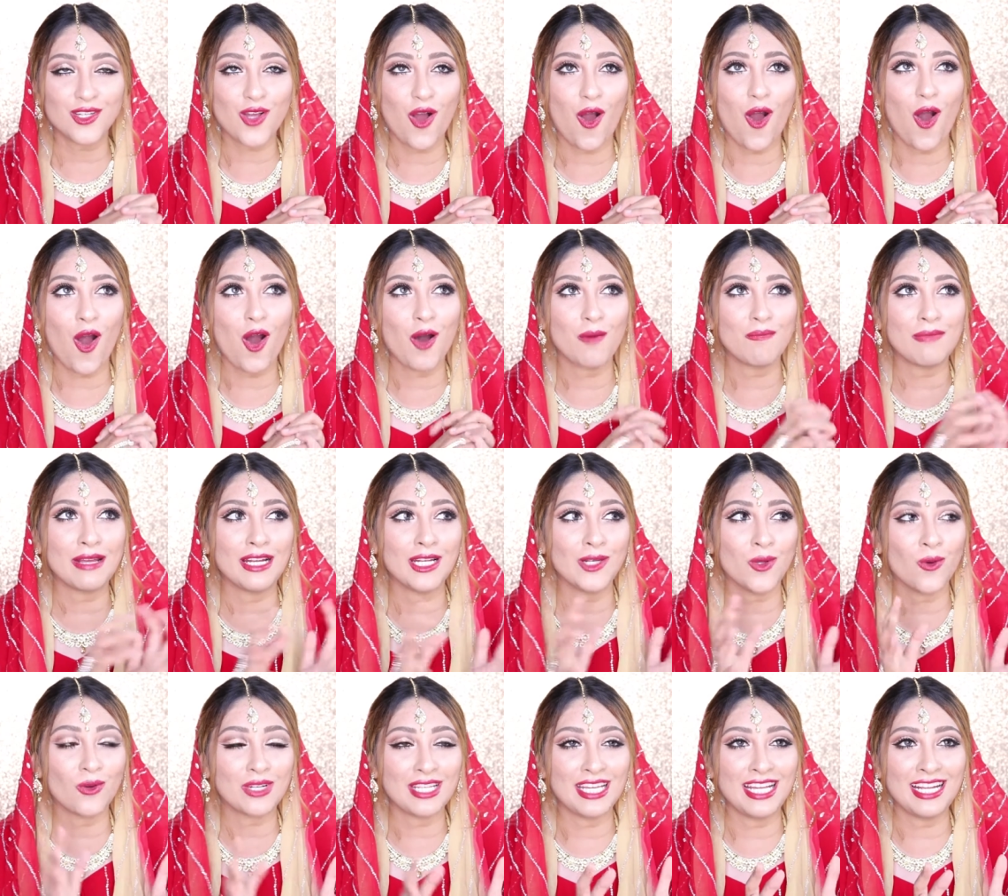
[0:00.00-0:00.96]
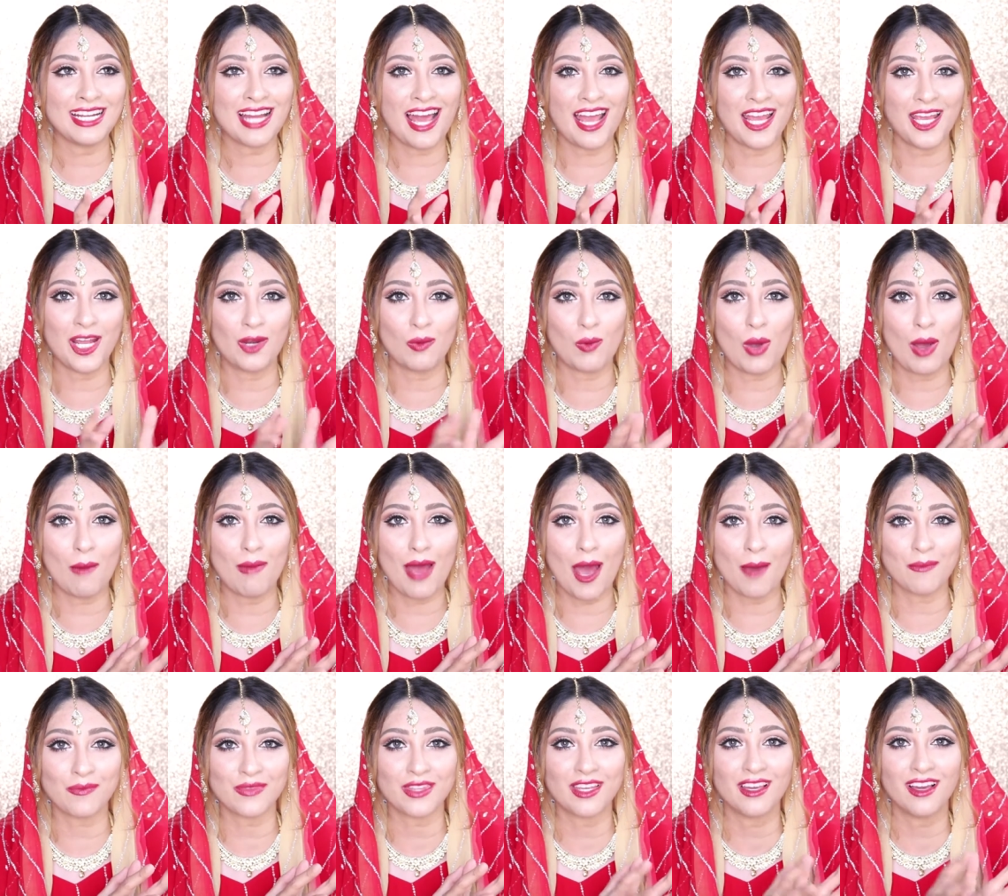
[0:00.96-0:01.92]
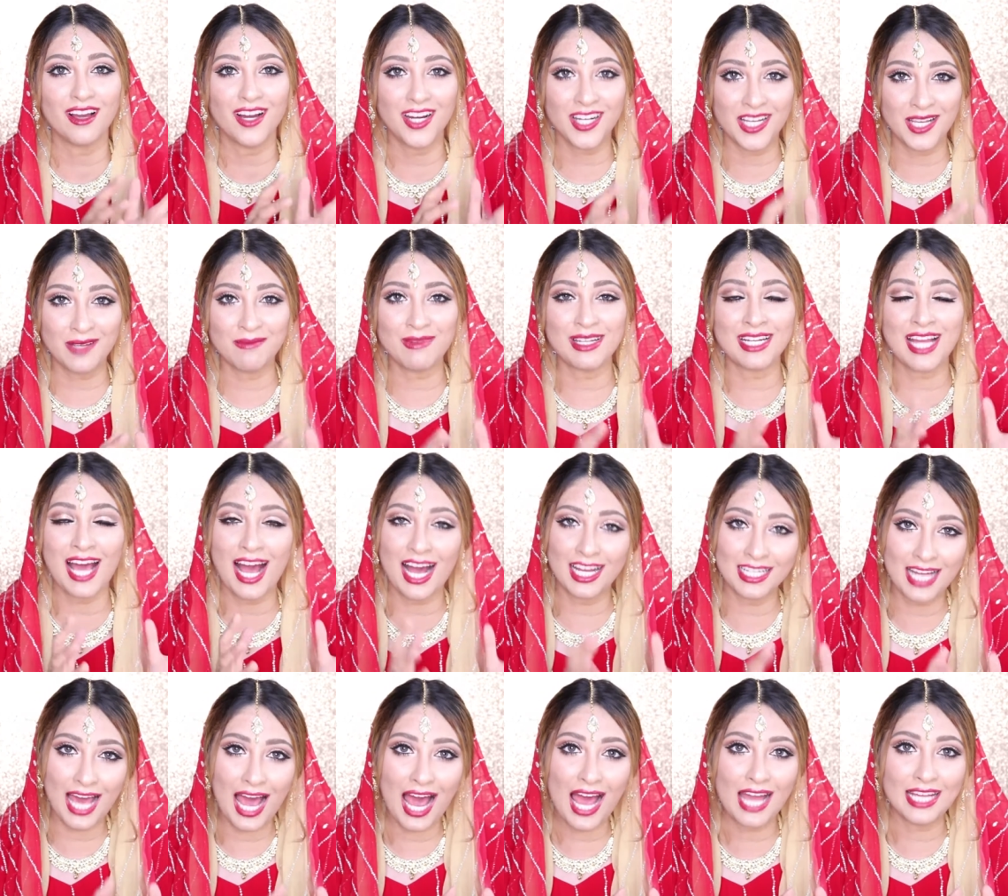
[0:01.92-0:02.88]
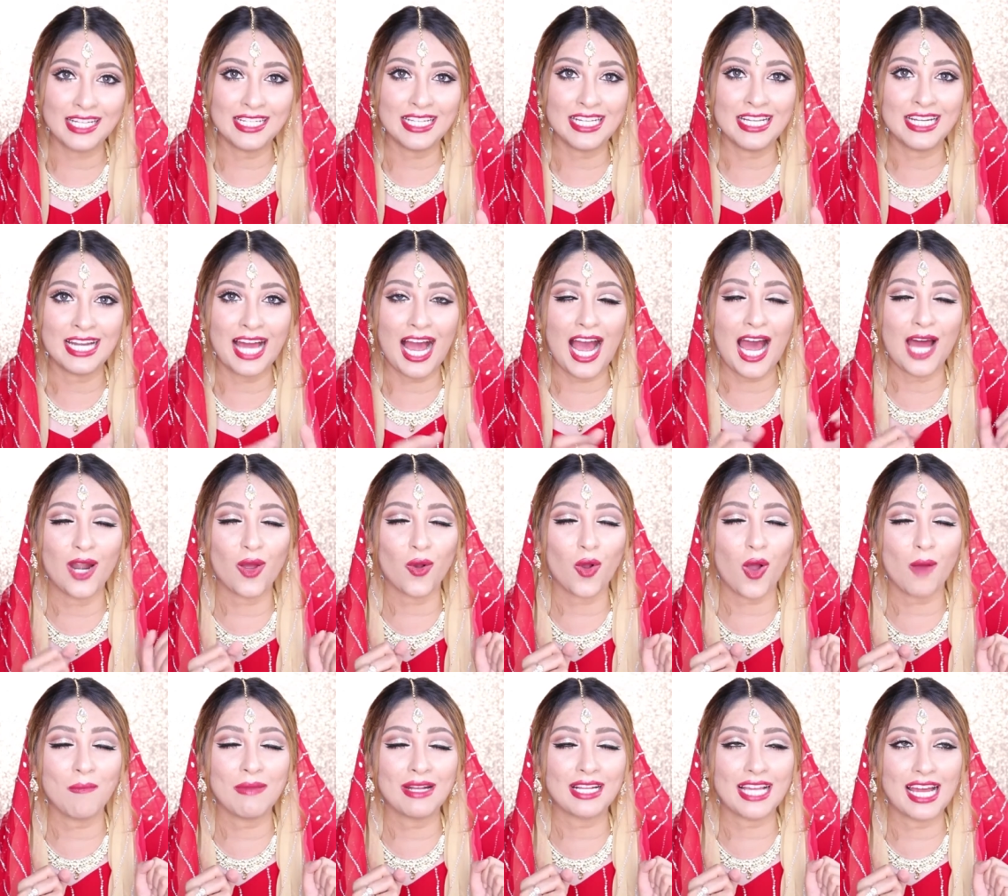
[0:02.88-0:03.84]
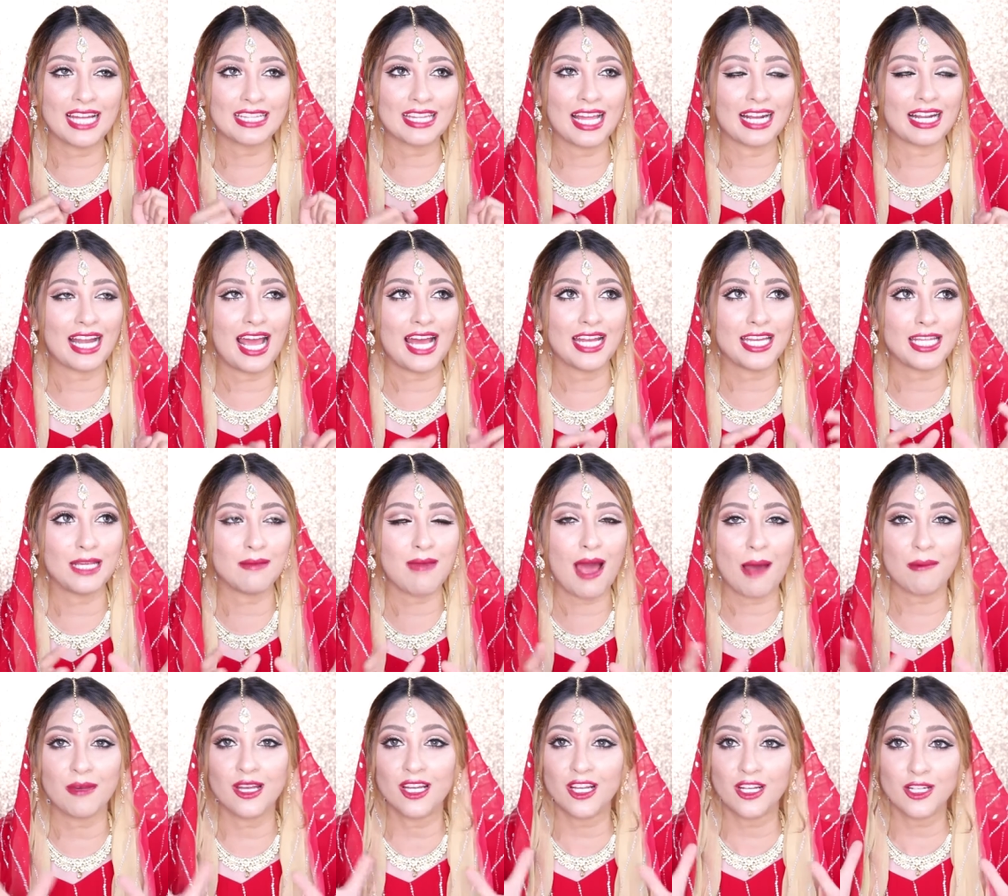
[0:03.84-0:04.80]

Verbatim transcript: ก็เป็นลุคที่นาเห็นว่าแบบเฮ้ยมันท้าทายดีนะคะแล้วก็เป็นการแต่งหน้าที่แบบ